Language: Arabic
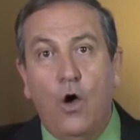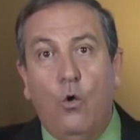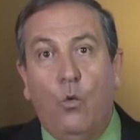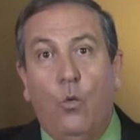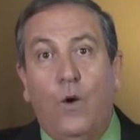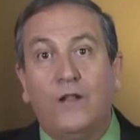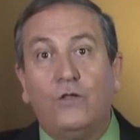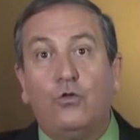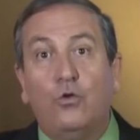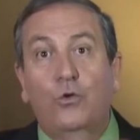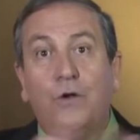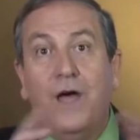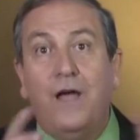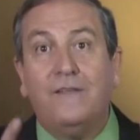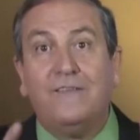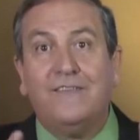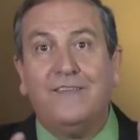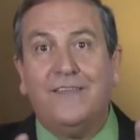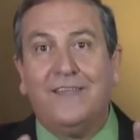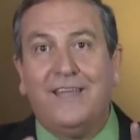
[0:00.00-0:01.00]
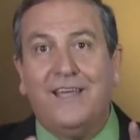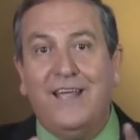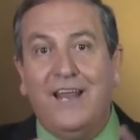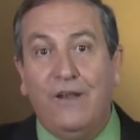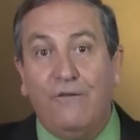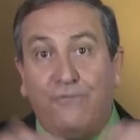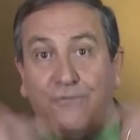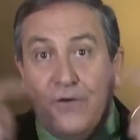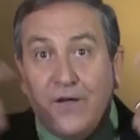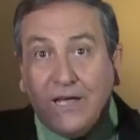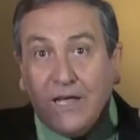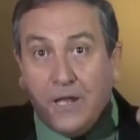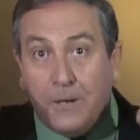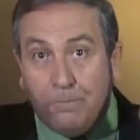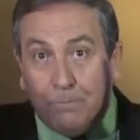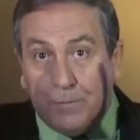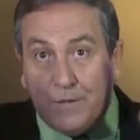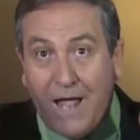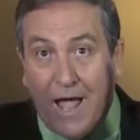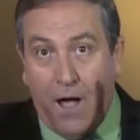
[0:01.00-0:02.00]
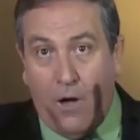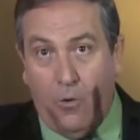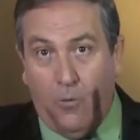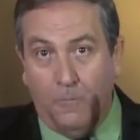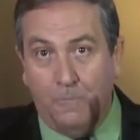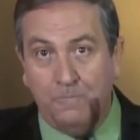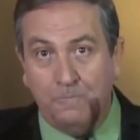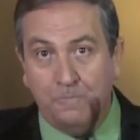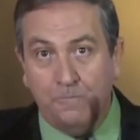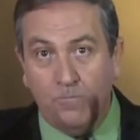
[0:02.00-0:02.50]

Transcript: وتناسق الفكر بتاعهم